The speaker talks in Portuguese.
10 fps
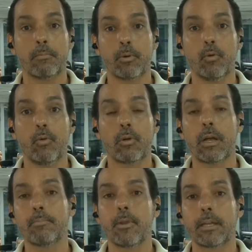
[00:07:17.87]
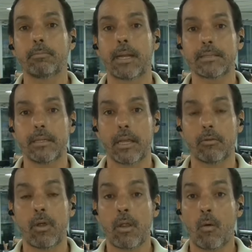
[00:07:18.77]
para o Campeonato
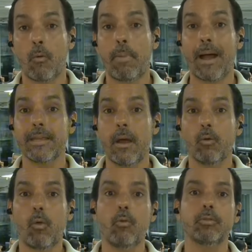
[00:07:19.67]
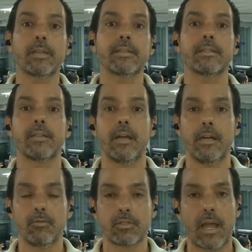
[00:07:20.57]
Brasileiro. O Bahia, ao longo desses
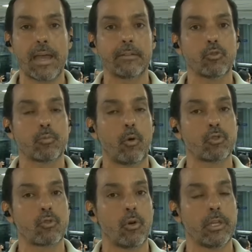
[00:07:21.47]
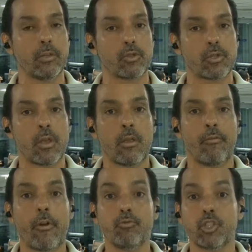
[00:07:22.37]
anos, na era dos pontos corridos,
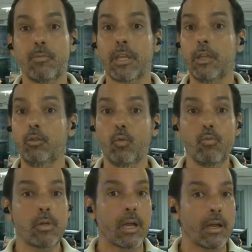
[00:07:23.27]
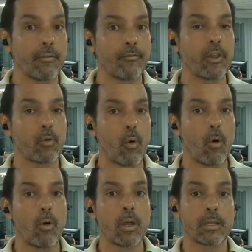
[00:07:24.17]
foi um time que nunca
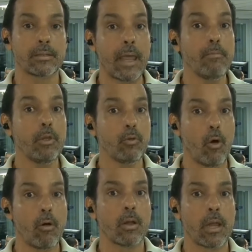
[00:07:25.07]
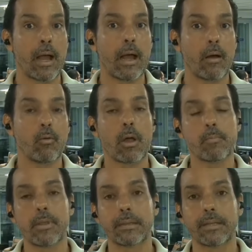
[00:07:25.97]
ficou, terminou ah, o
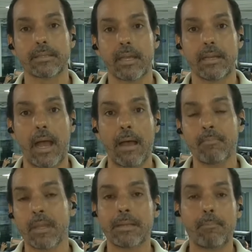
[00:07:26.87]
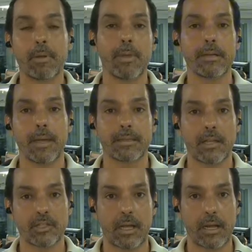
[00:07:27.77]
campeonato na Série A na primeira
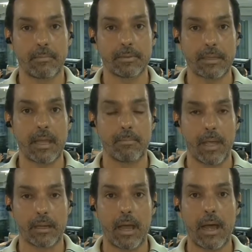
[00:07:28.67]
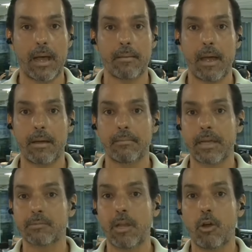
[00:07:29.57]
metade da, da tabela. A, a,
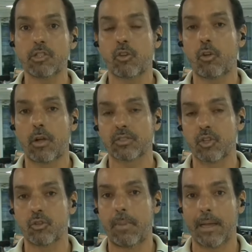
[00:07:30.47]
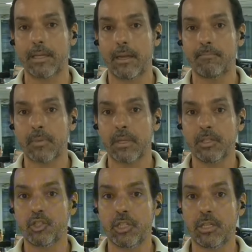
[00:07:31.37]
as melhores colocações do Bahia
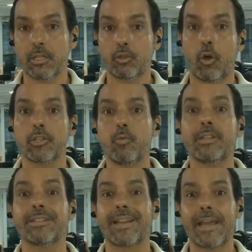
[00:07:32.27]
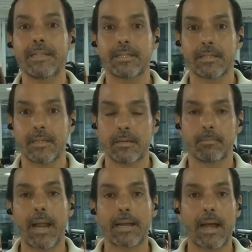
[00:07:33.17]
de 2003
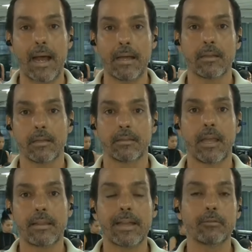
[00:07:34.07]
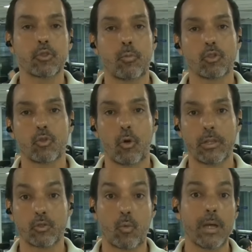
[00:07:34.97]
para cá, né, na área dos pontos
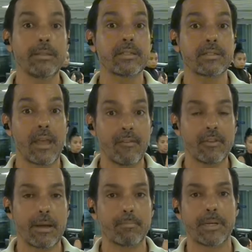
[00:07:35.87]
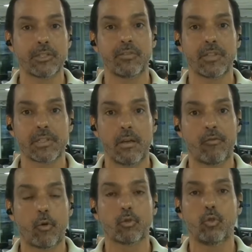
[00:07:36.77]
corridos, quando esteve na primeira divisão, ele
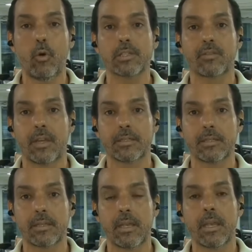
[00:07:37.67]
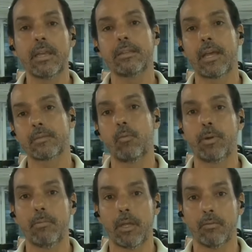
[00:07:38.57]
ficou duas vezes em
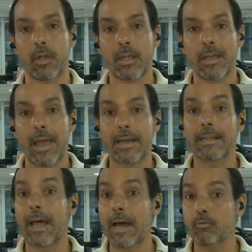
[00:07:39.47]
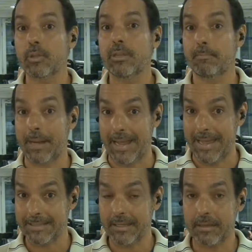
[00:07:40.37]
11. É claro que para
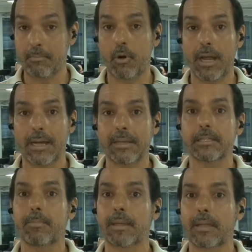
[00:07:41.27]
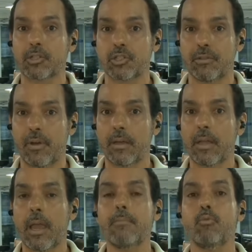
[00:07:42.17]
essa temporada a expectativa
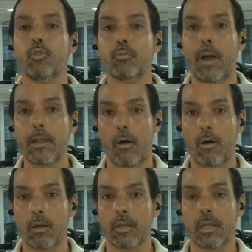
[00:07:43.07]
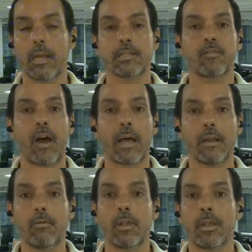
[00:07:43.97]
é muito maior. Eles
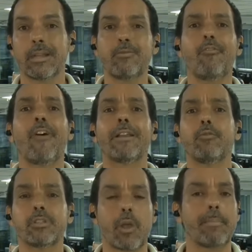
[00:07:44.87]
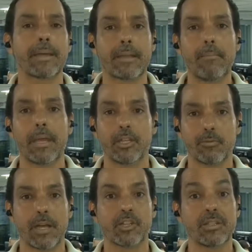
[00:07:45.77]
falam, eles não falam isso
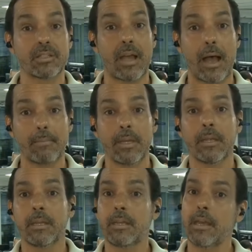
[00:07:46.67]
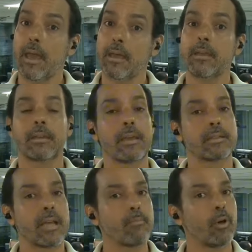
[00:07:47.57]
abertamente, mas a gente sabe que é, quem
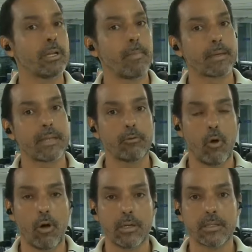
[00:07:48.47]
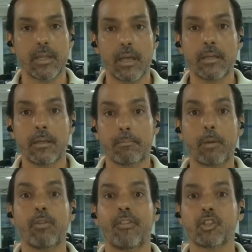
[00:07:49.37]
sabe, uma Libertadores, né?
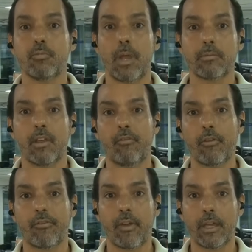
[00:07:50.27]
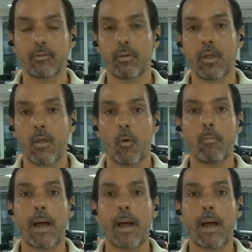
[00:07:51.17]
Pelo investimento que foi feito, o